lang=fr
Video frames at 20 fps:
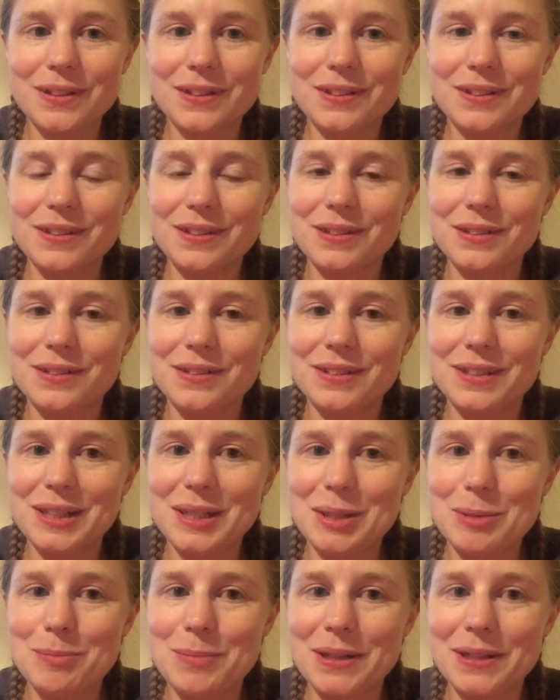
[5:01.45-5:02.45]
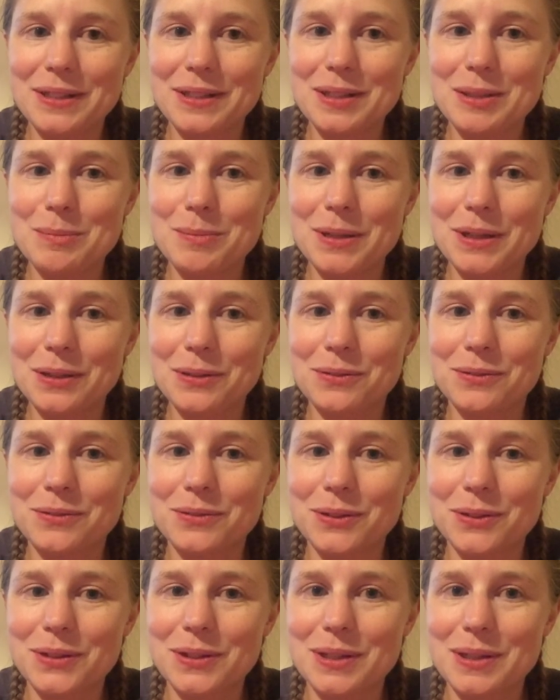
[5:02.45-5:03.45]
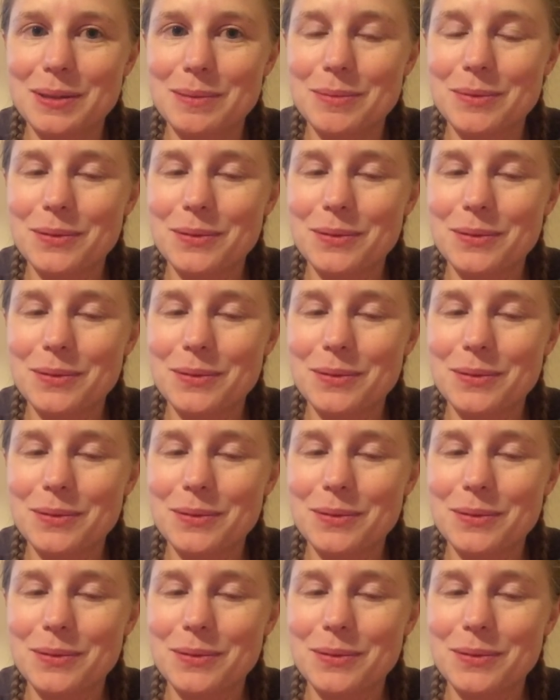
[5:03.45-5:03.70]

et c'est euh, hyper, hyper confortable.